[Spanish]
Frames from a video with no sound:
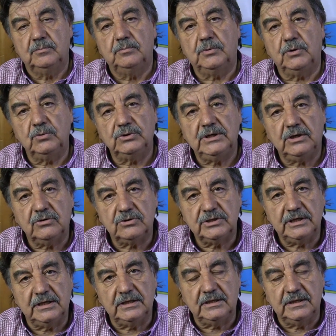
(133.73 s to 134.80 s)
produce
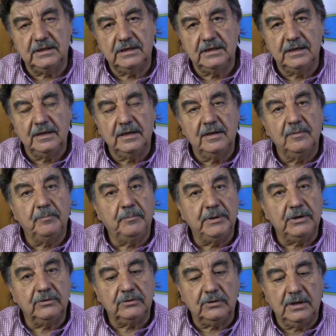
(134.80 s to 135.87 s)
corriente.
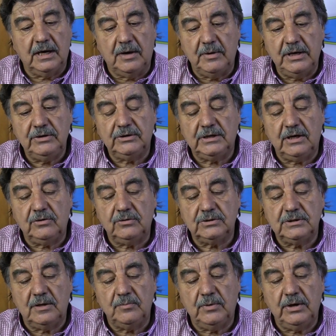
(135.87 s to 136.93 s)
Pero hay otra
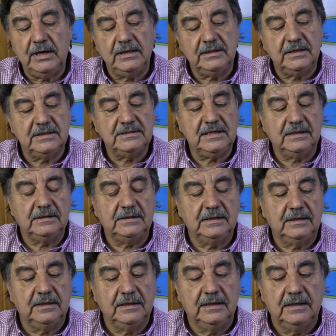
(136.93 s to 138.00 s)
cosa más interesante.
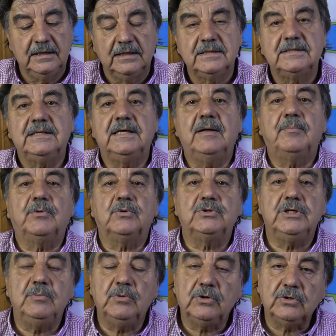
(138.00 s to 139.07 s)
Si le
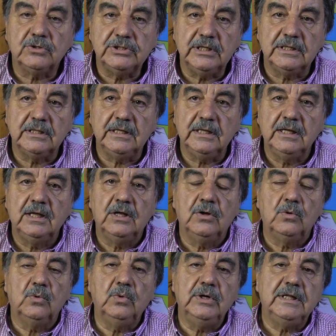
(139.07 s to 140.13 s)
producimos corriente,
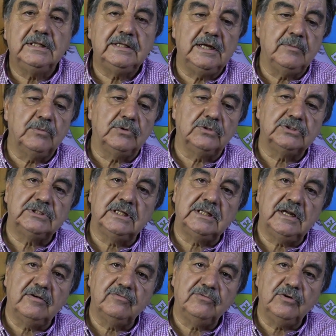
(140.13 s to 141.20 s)
un extremo se
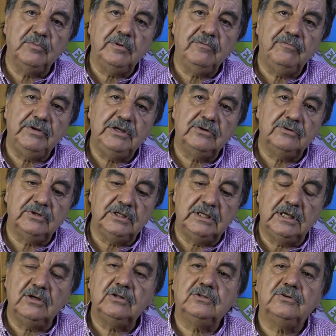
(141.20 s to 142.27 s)
transforma en frío
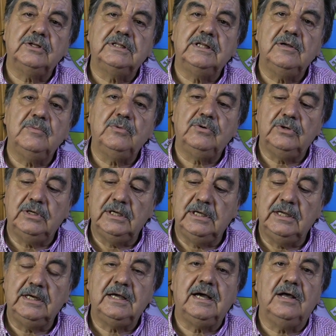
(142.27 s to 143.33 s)
y el otro extremo
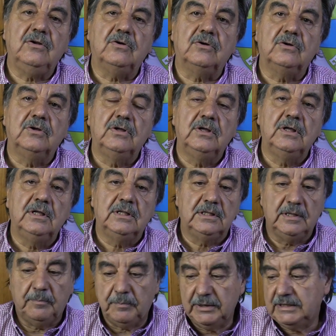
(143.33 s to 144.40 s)
en calor.
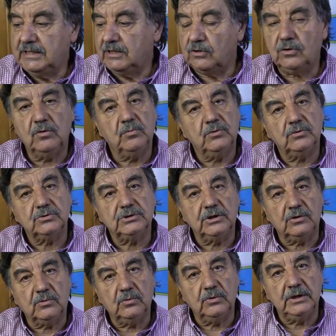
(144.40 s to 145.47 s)
Depende cómo
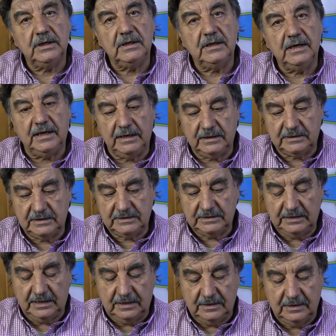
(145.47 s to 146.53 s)
circule la
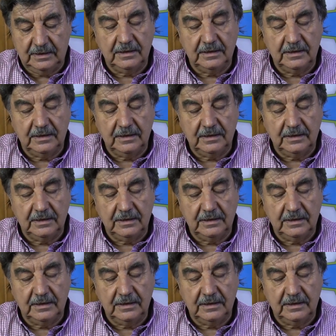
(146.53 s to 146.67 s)
electricidad.